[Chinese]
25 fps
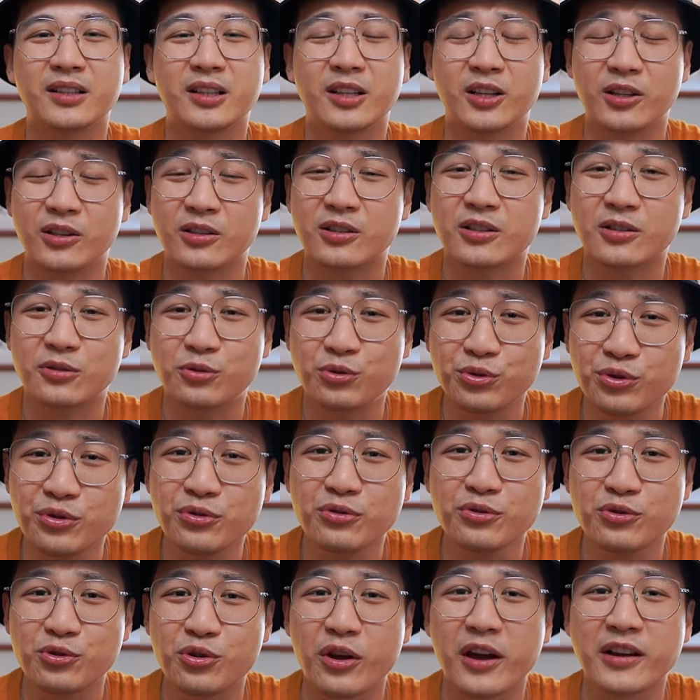可是
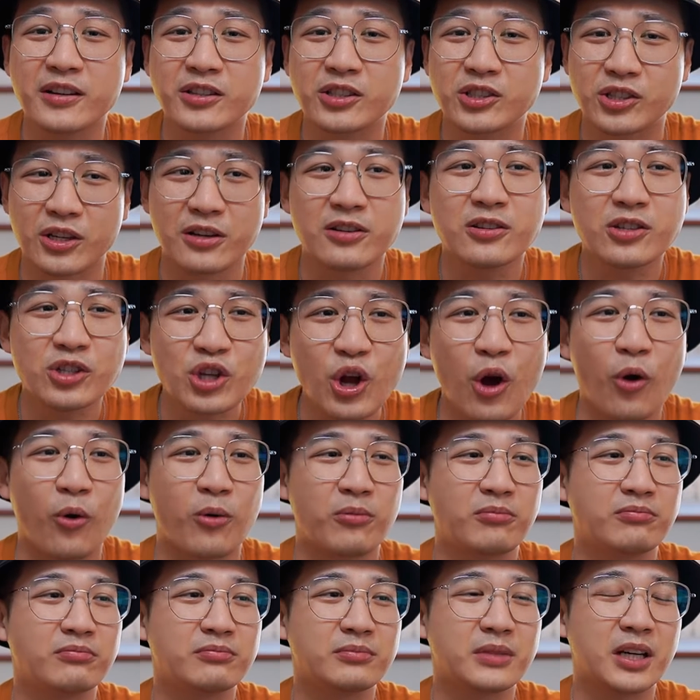军权神
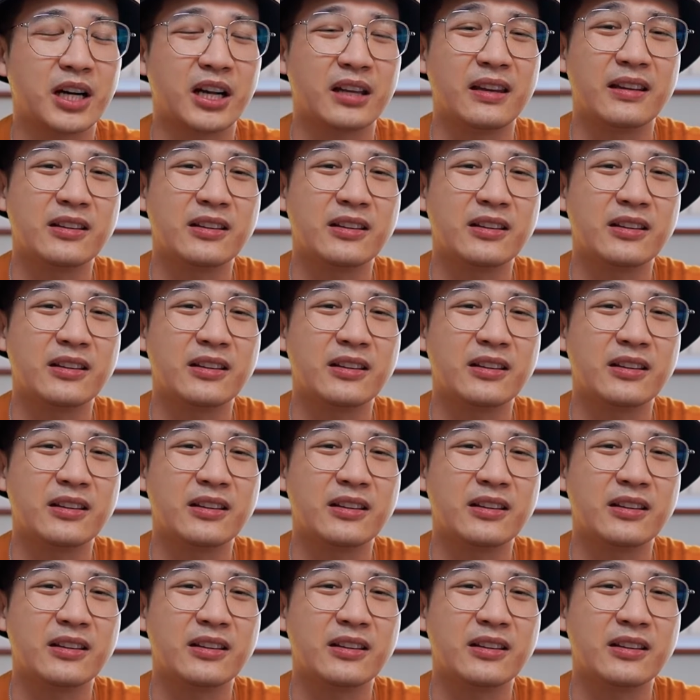授啊，